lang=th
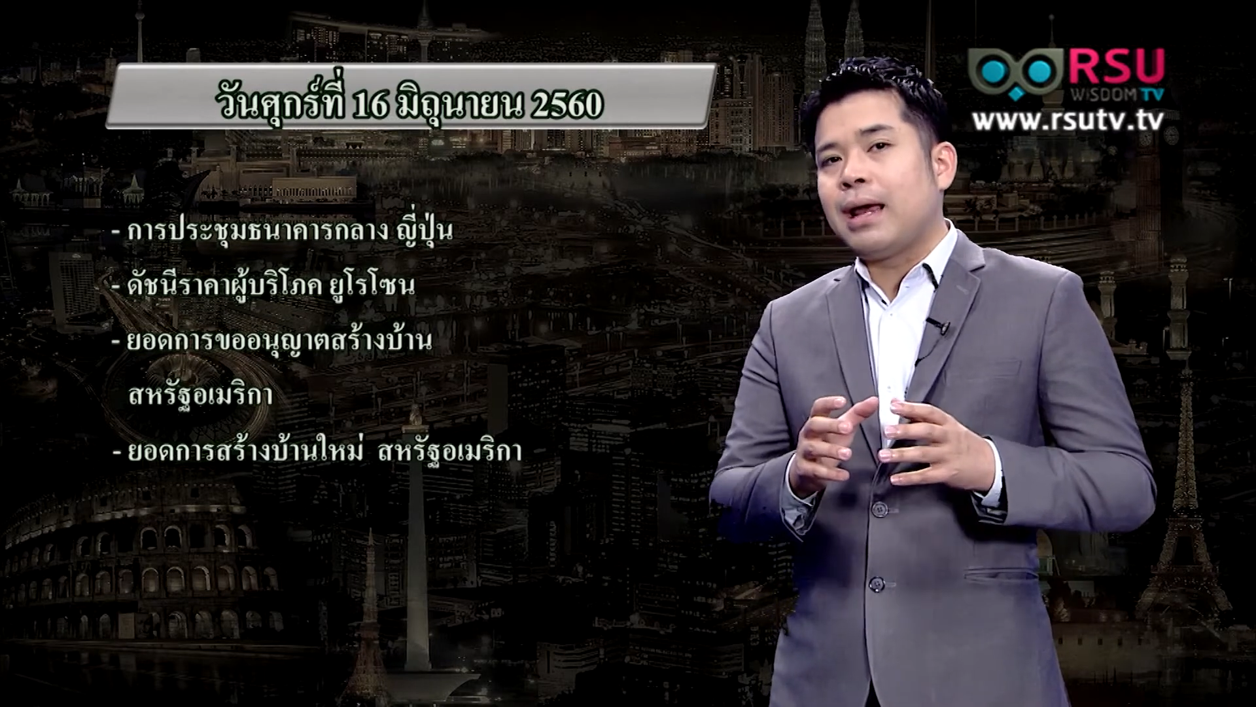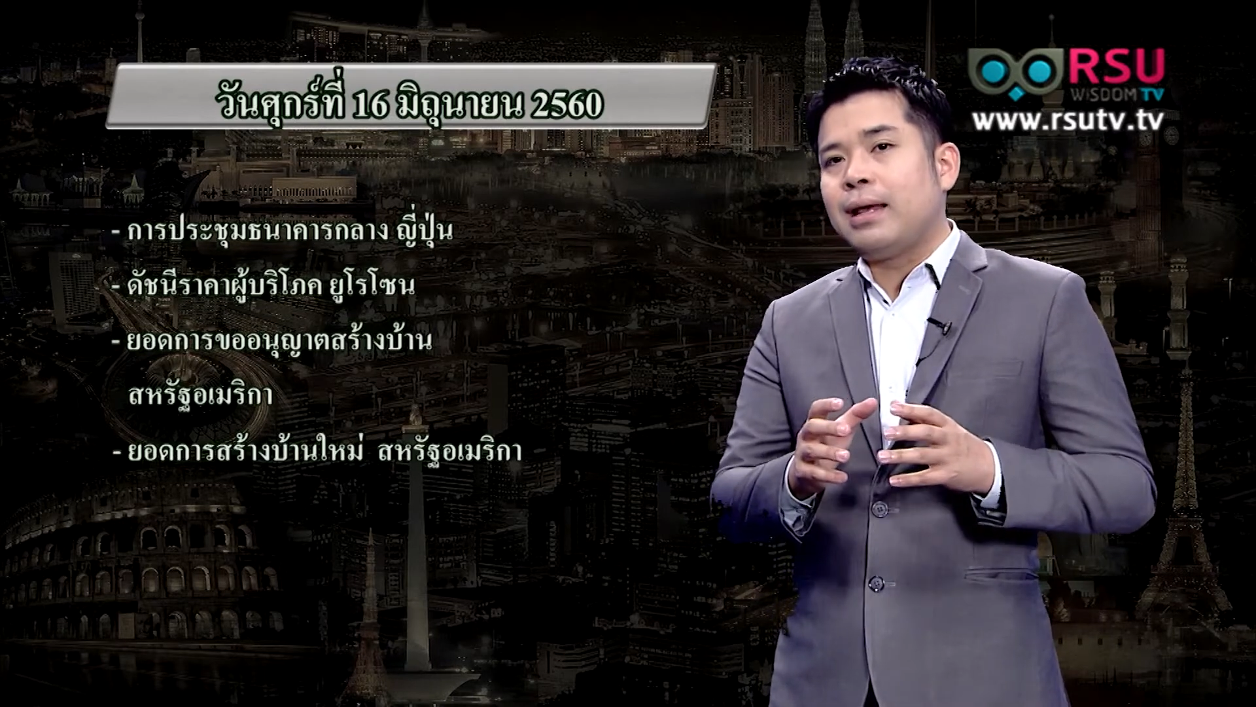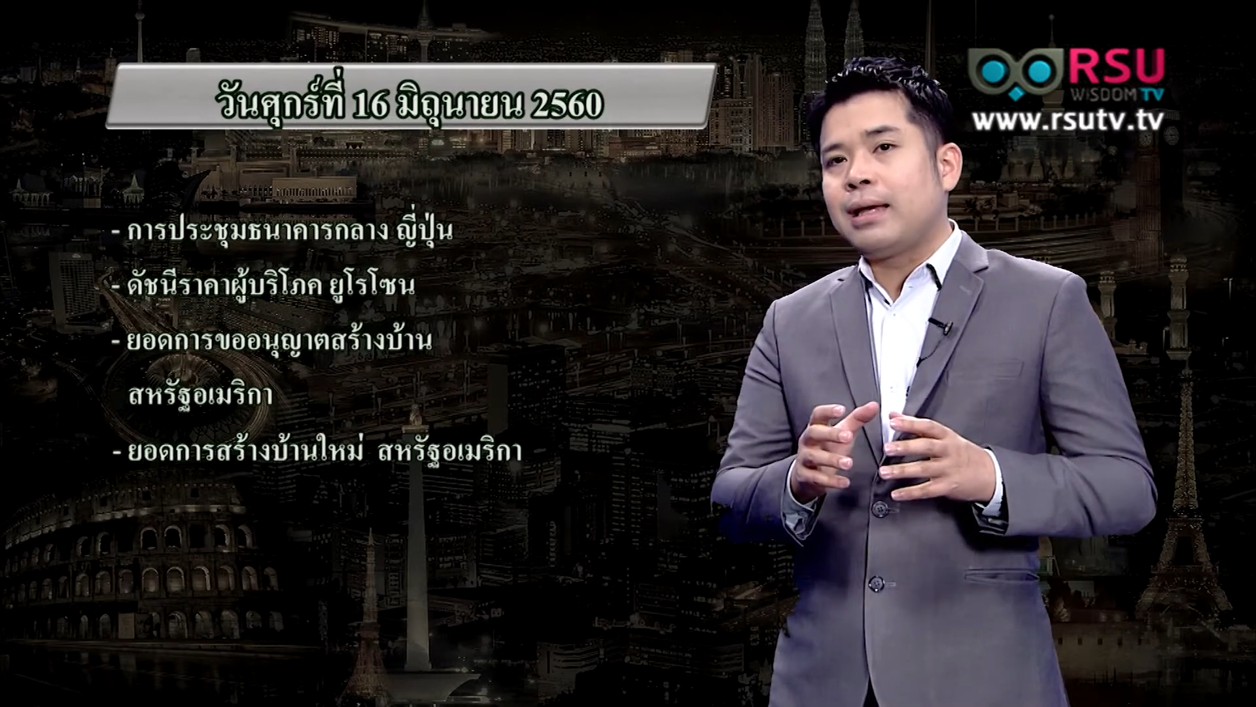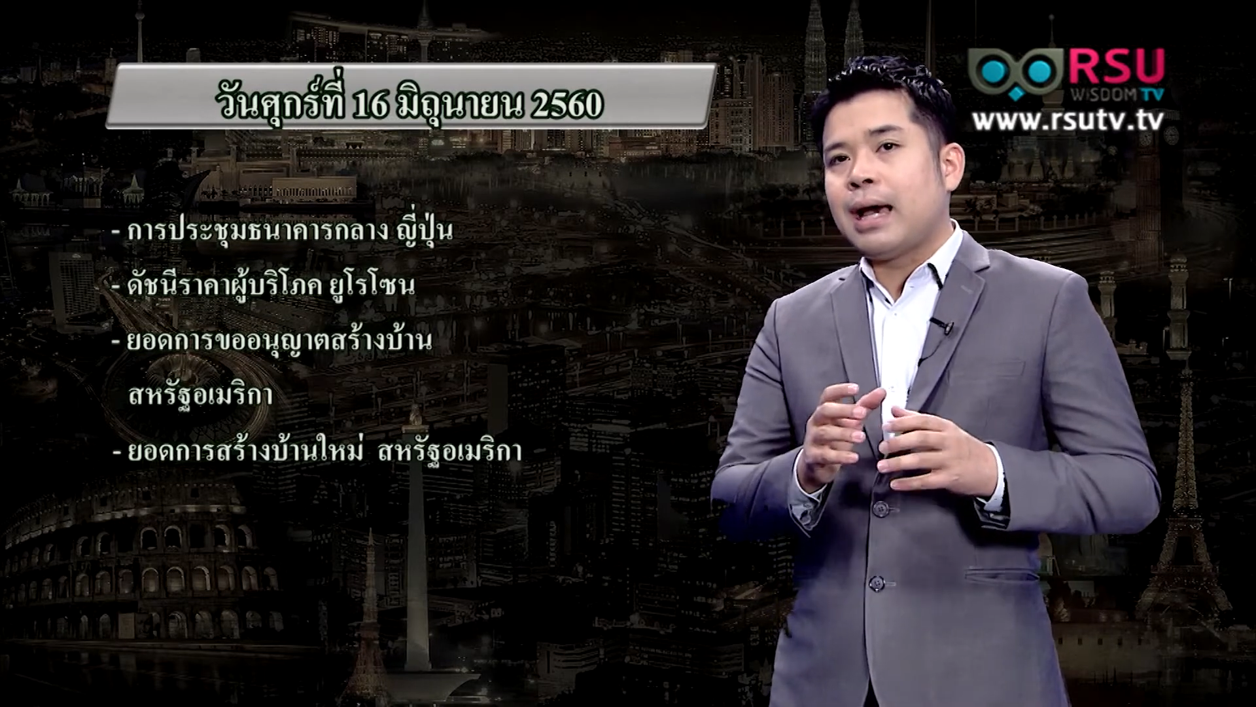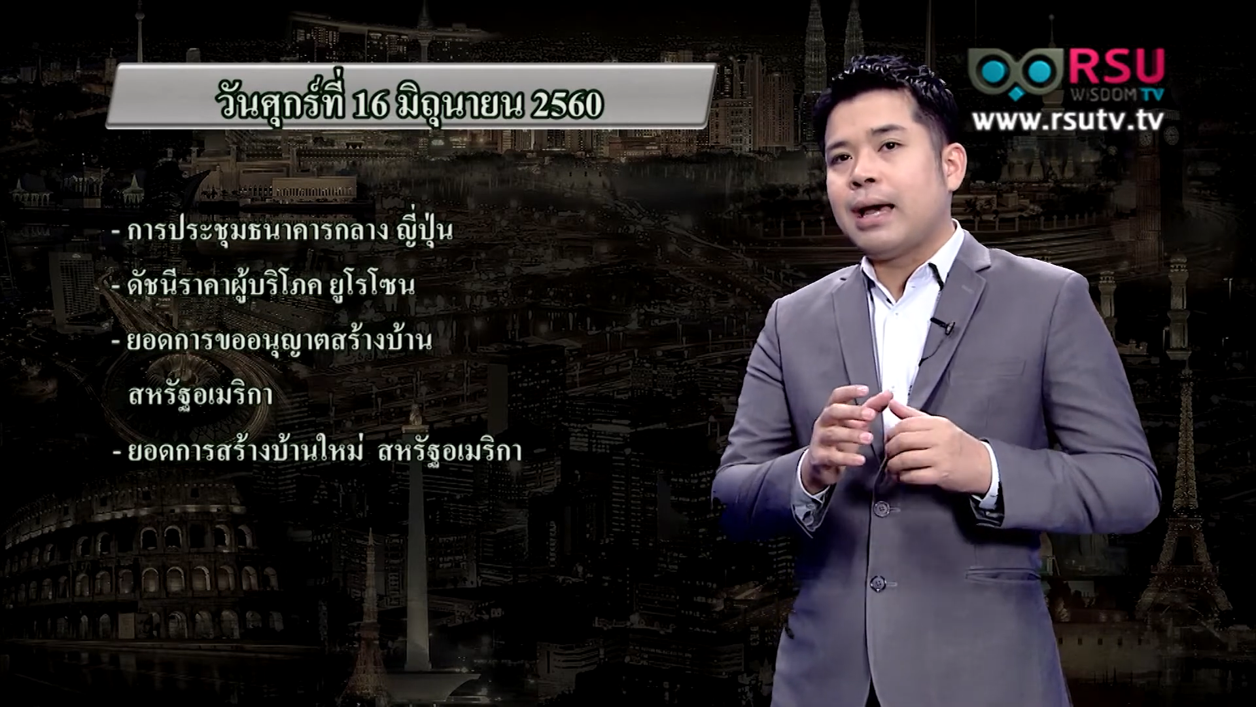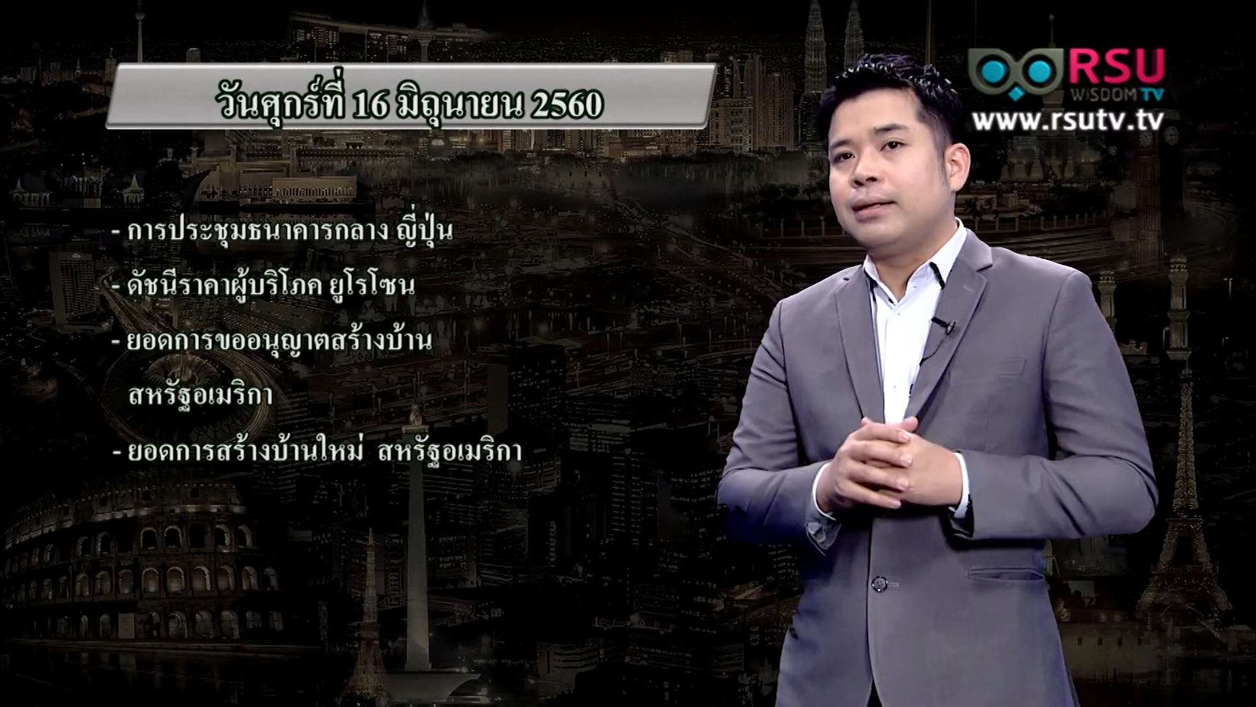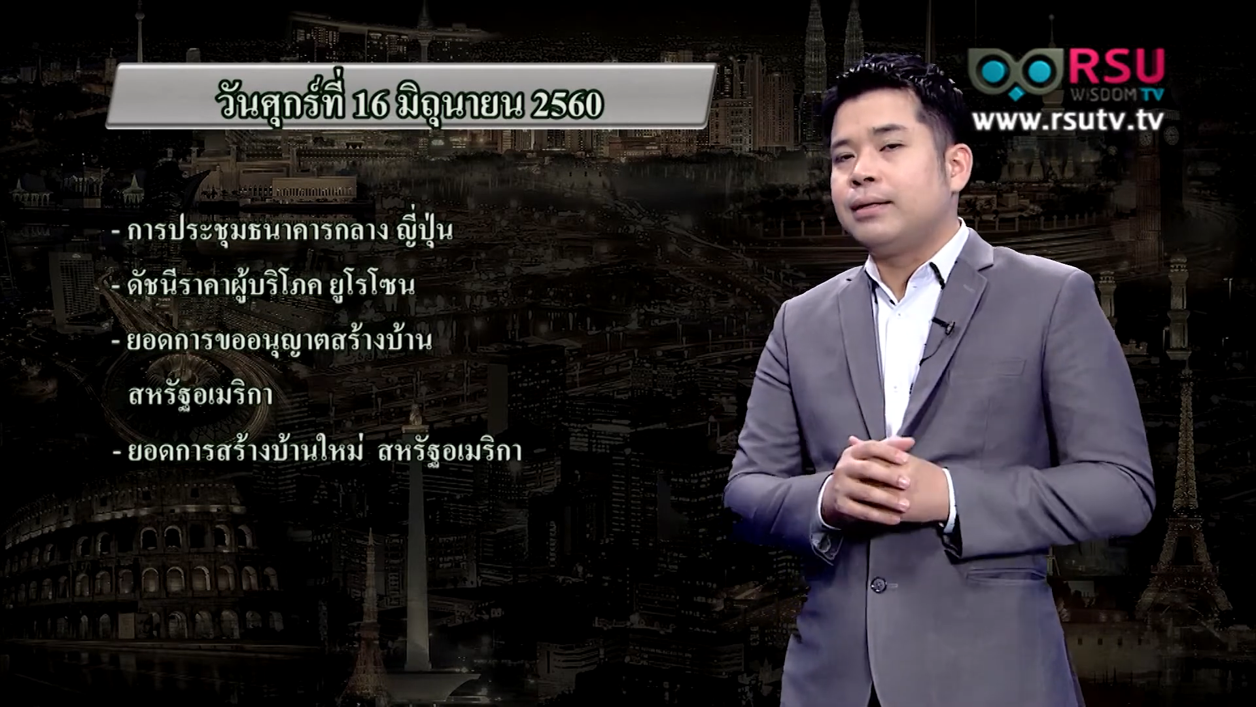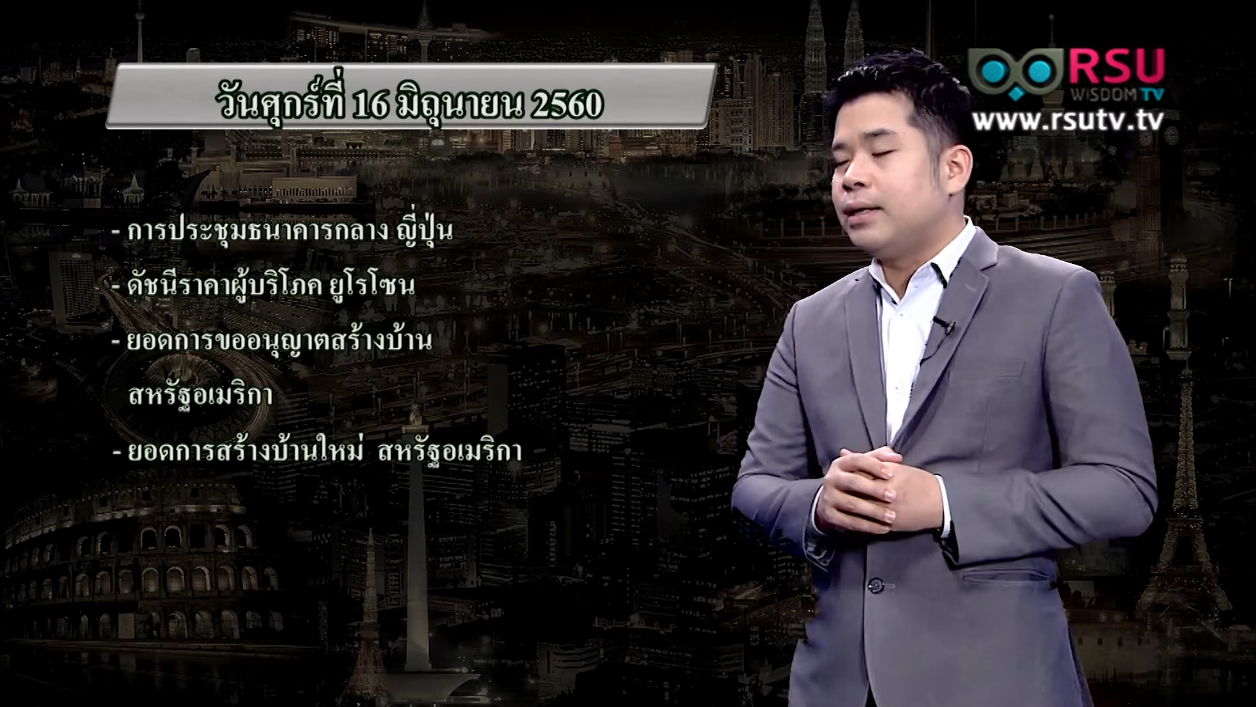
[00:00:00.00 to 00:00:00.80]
การรายงาน